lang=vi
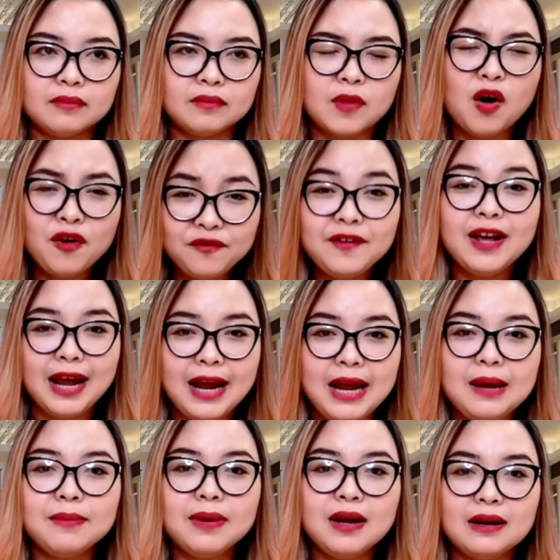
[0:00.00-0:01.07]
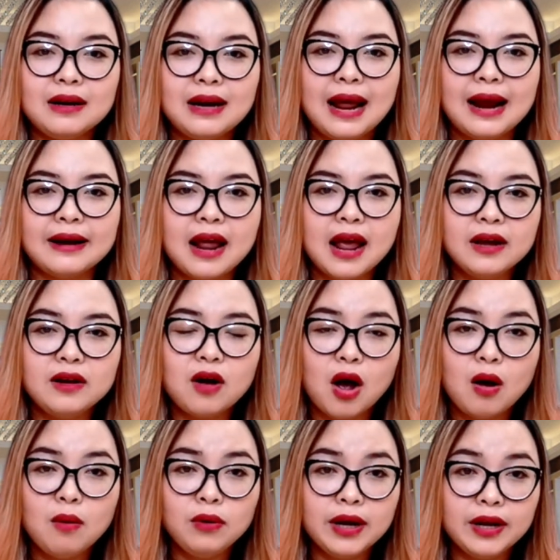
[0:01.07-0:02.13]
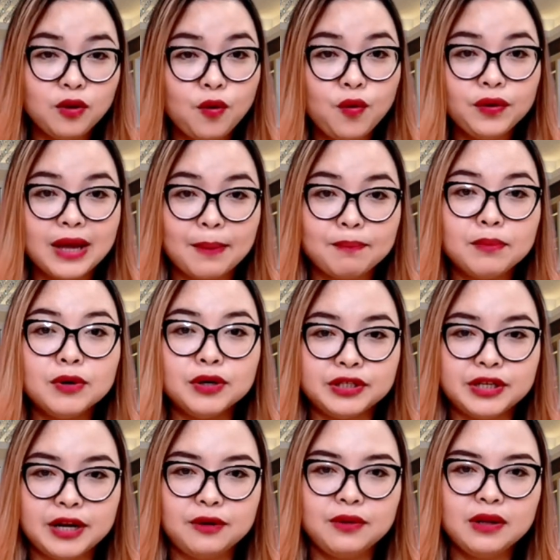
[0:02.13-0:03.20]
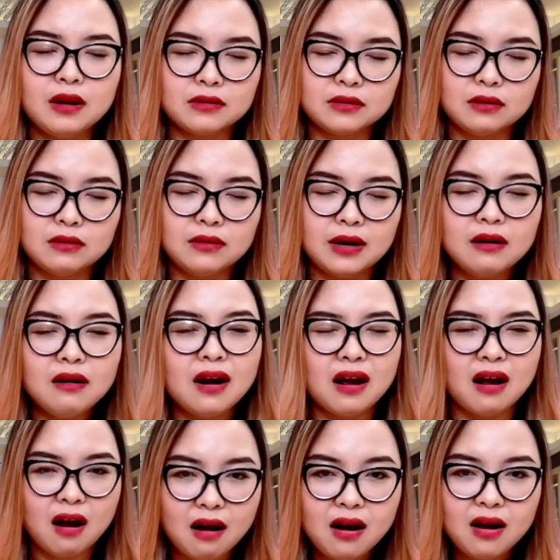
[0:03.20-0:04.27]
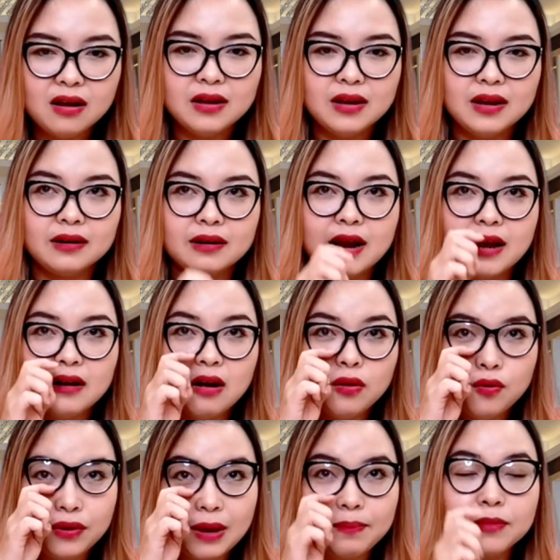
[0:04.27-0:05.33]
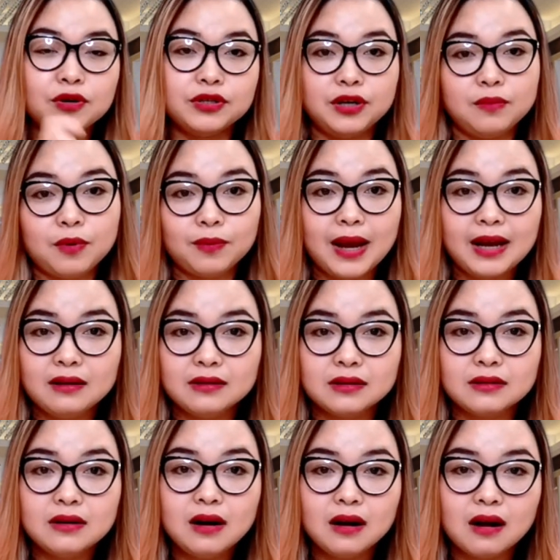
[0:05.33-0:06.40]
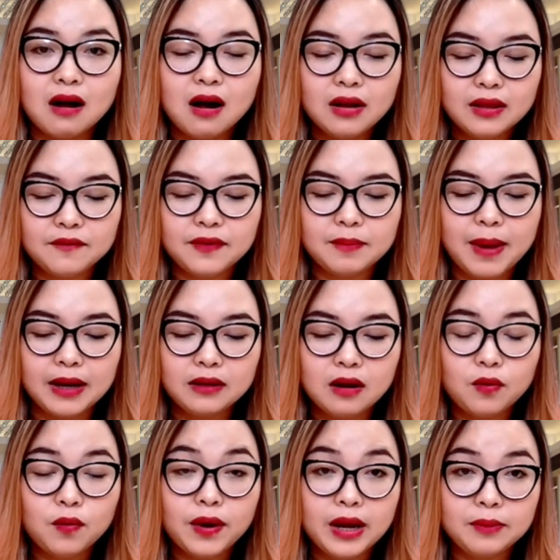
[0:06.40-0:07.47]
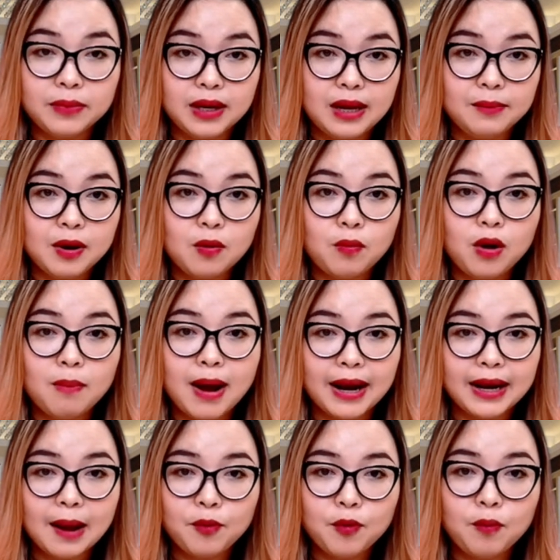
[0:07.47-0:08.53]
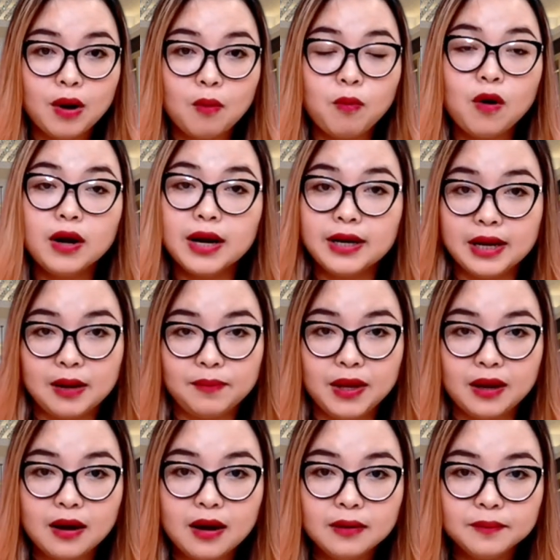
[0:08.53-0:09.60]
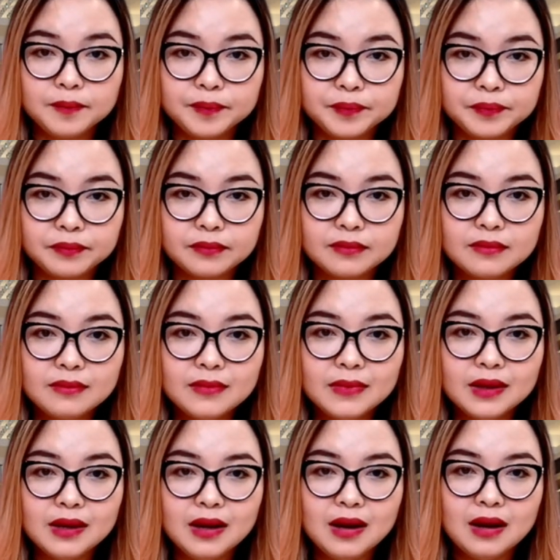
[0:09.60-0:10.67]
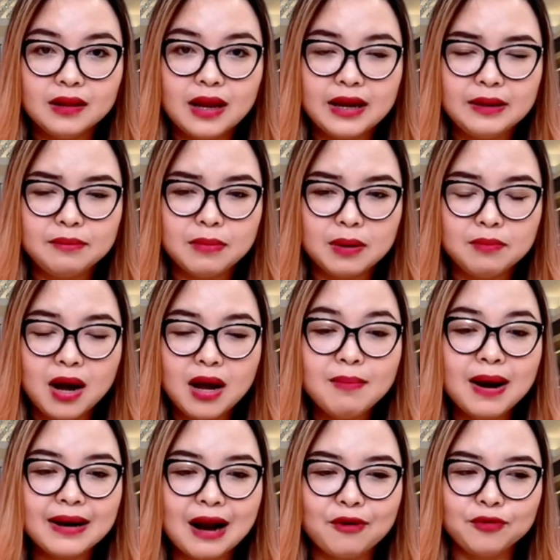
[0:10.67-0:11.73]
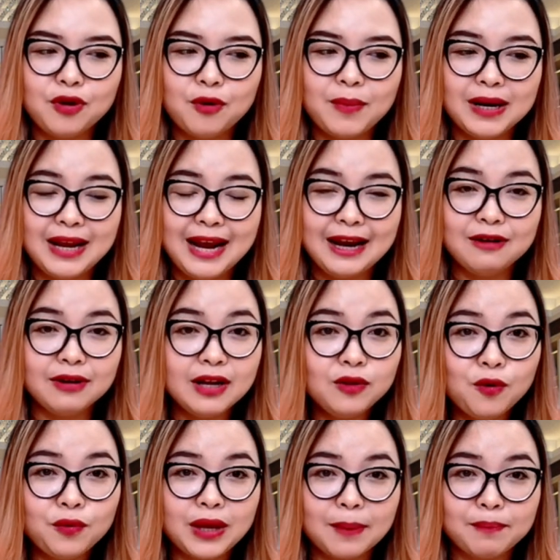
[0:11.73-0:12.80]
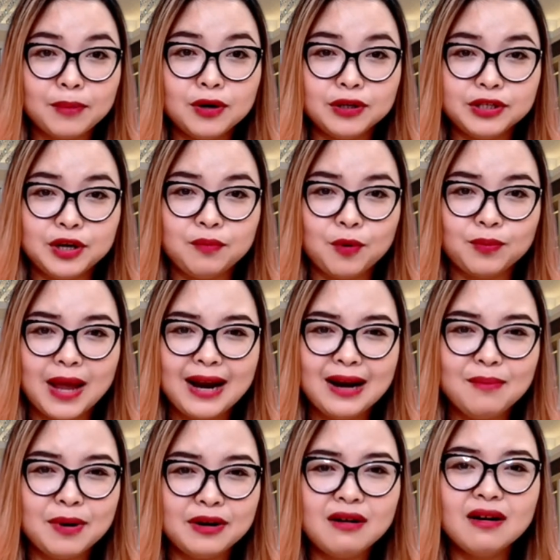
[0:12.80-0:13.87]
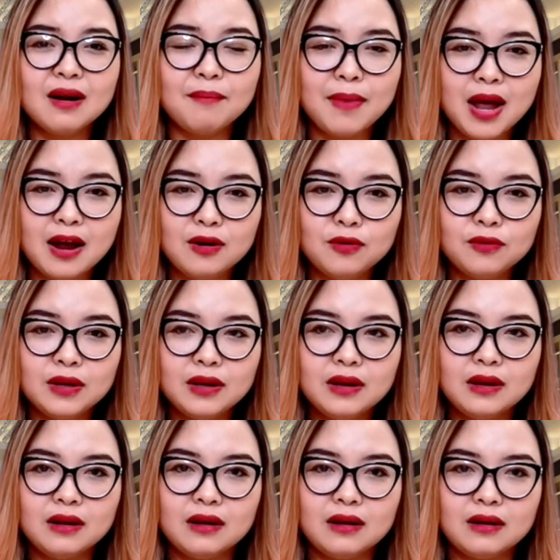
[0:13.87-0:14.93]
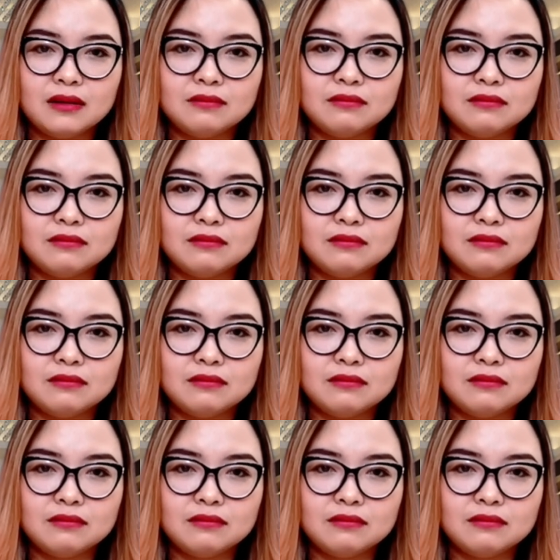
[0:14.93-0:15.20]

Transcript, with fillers: đối với em á, là để có cái thu nhập 10 triệu á, thật sự là rất là khó để có thu nhập 10 triệu một tháng thật sự rất là khó tại vì bản thân của em thì em không có bằng cấp cũng không có kinh nghiệm gì hết thì mình mới bắt đầu vô mình nghe được cái thu nhập 10 triệu một tháng là mình rất là mê luôn à,